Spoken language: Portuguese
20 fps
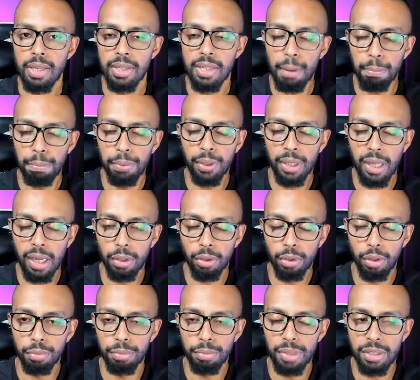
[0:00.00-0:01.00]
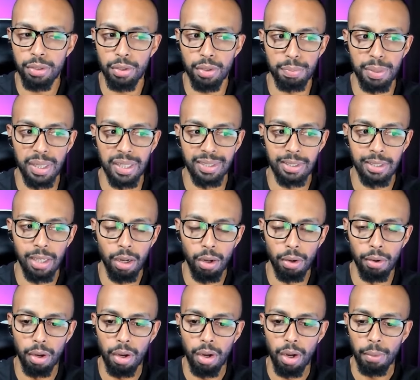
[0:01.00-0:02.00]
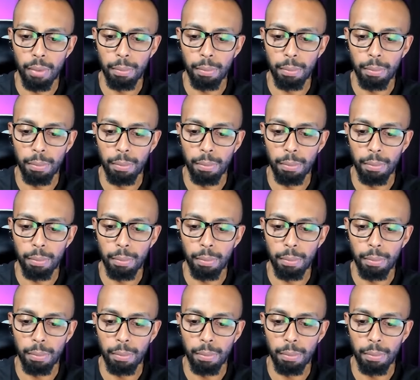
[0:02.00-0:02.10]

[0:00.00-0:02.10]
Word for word: Sabe por que, que eu tomei suspensão?